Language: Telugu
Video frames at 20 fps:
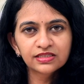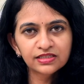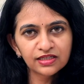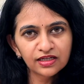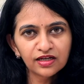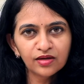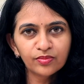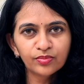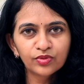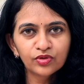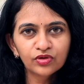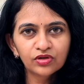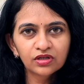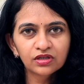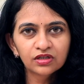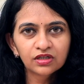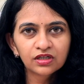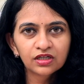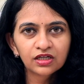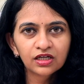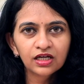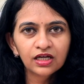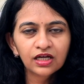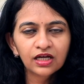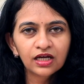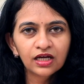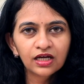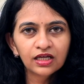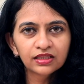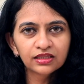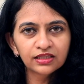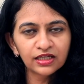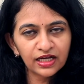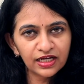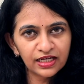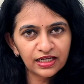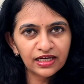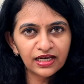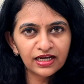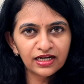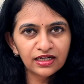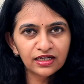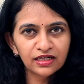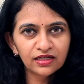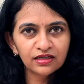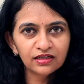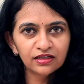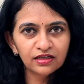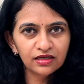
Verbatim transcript: సింగపూర్ థాయిలాండ్